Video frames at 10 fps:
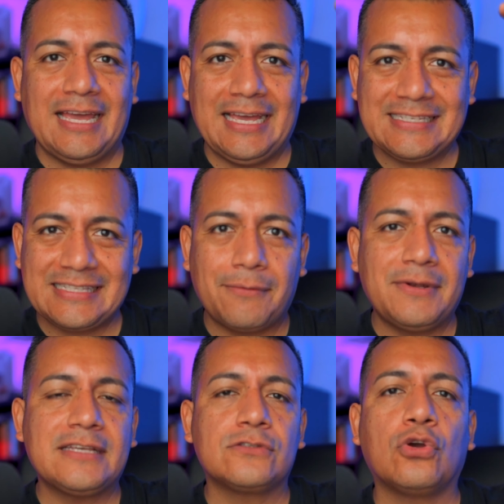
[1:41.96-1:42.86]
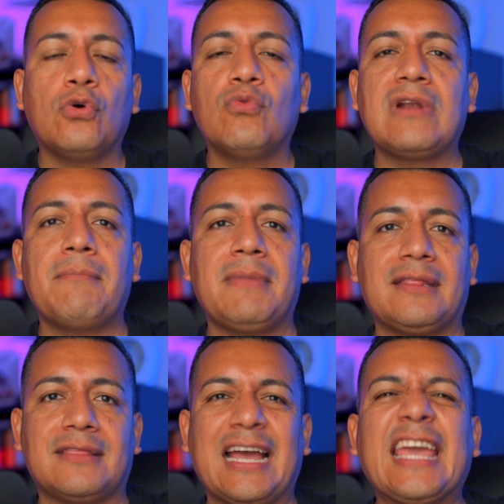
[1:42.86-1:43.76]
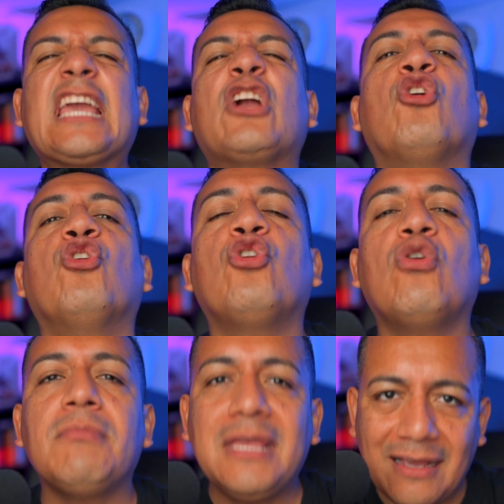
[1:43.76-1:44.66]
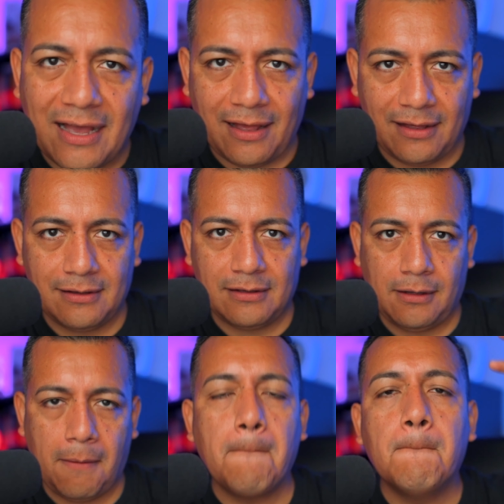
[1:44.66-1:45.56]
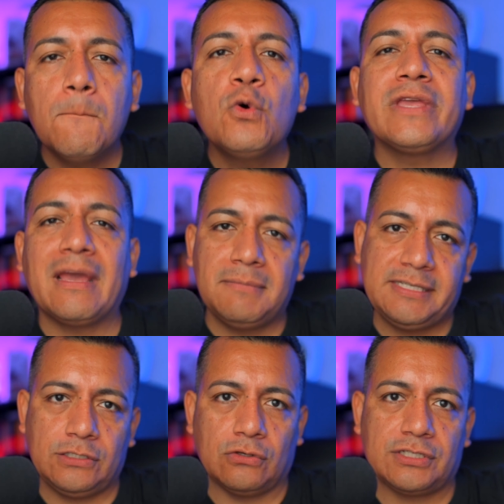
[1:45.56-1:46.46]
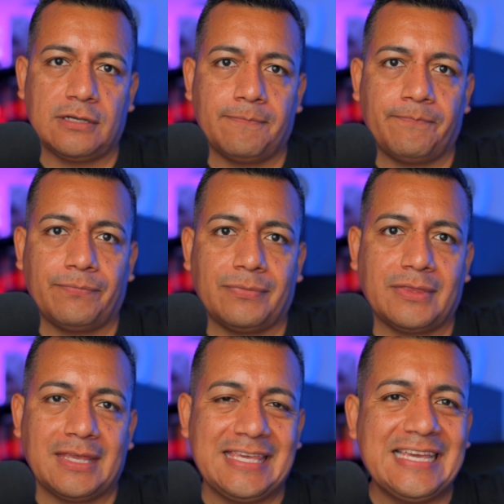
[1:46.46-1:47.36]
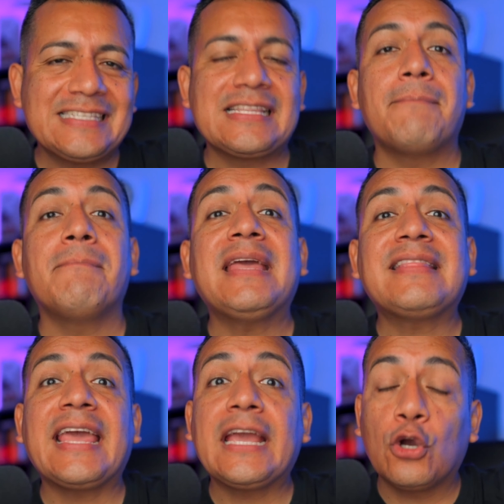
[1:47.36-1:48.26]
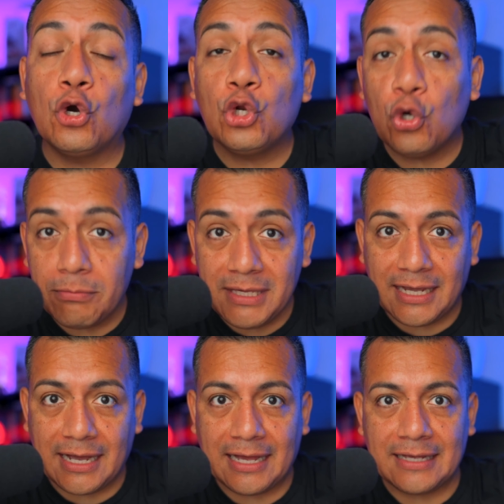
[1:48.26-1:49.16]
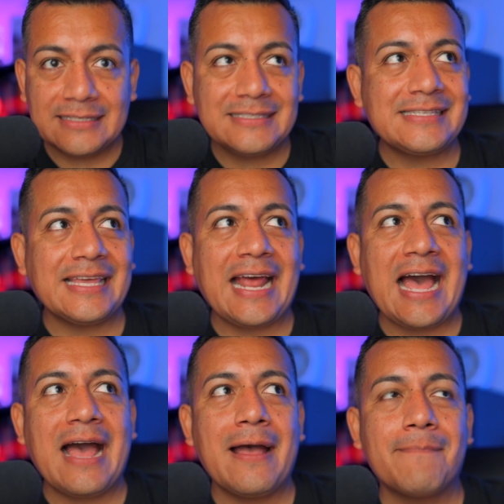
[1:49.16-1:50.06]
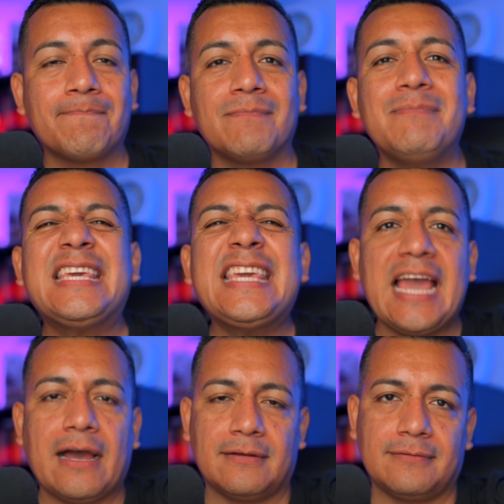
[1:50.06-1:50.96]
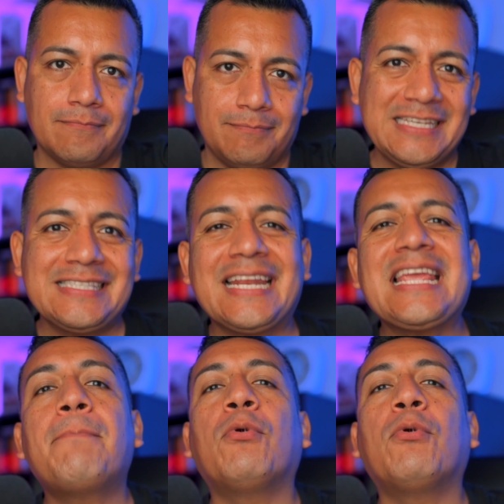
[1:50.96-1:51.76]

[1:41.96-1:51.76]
establezco una meta económica muy ambiciosa. Y esta meta económica será mi guía, mi estrella